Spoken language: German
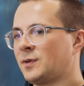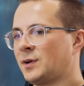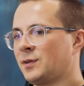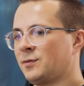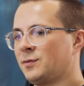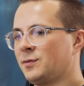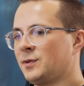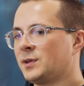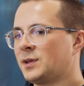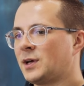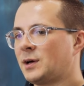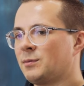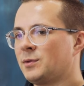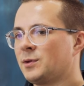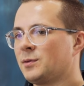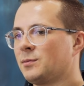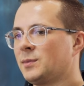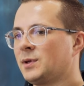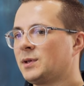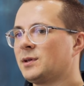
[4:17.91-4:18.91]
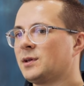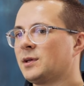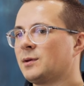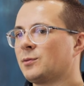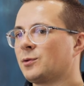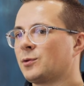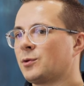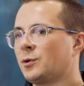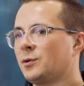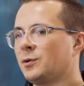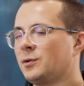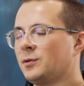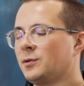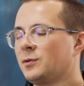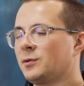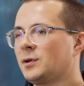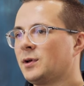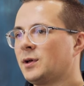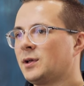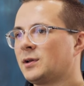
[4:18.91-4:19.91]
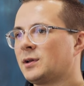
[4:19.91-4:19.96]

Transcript: was wir damit mitnehmen konnten,